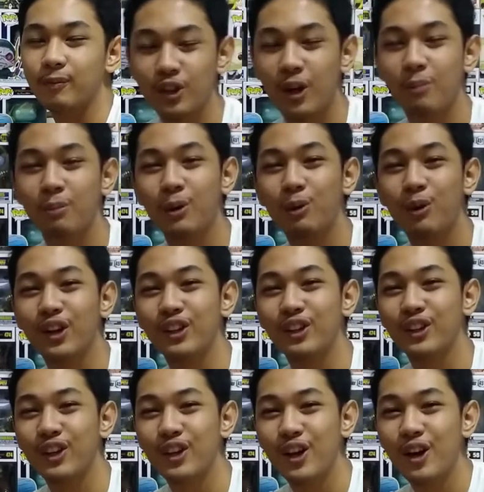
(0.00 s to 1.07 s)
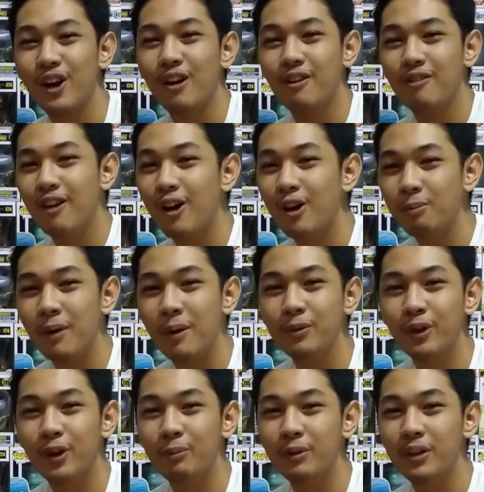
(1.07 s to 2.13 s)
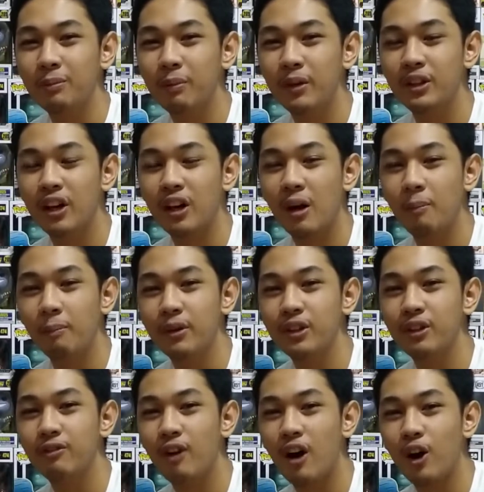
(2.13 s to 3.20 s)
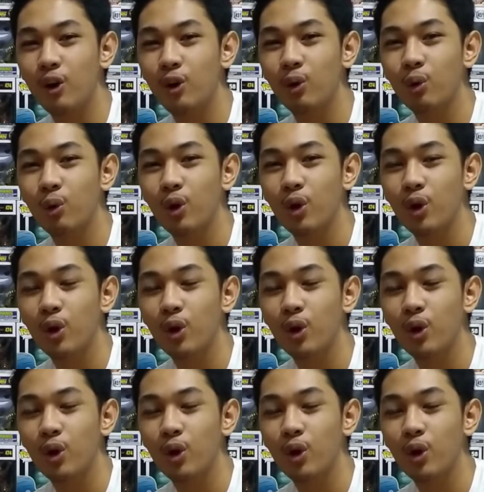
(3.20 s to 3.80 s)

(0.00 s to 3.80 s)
Number 1. Funko Pops are made by the company Funko